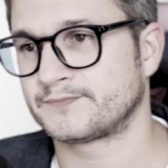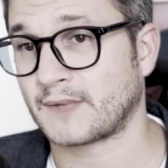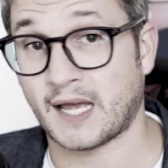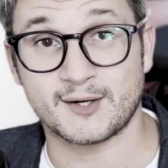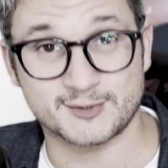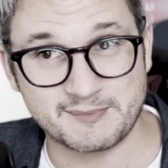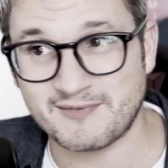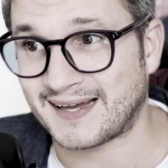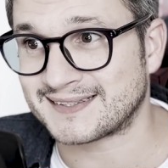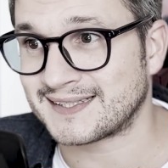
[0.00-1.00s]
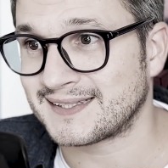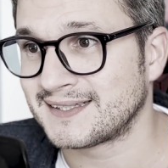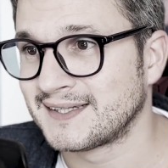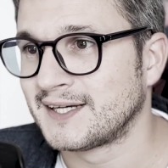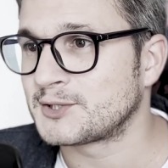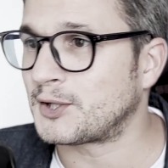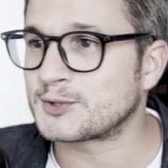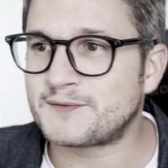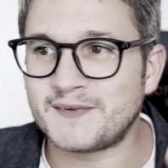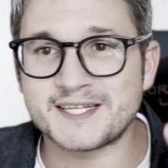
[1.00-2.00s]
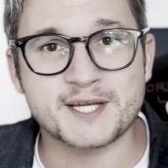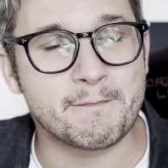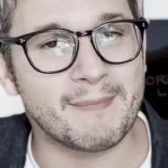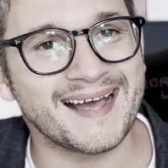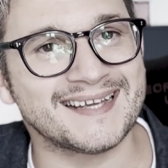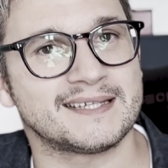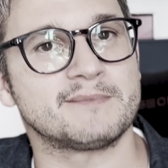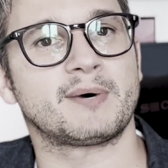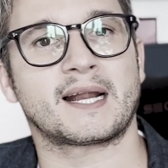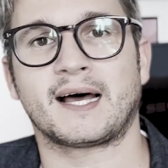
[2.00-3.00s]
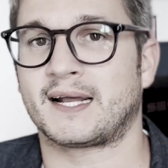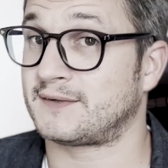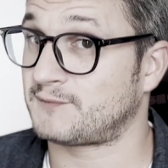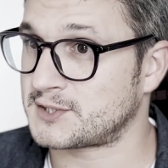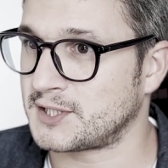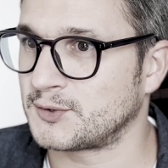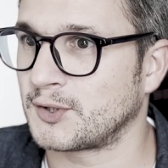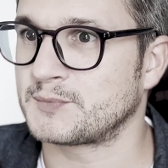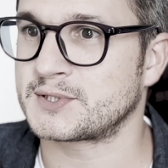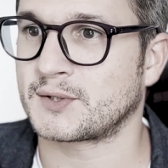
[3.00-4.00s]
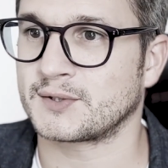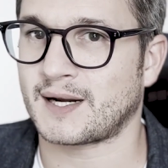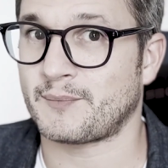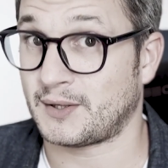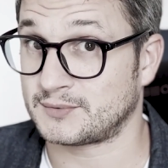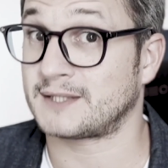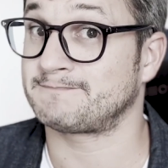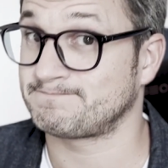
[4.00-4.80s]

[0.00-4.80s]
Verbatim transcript: Eh, lo sapevate? Cioè non si finisce mai di imparare facendo lo psicoterapeuta.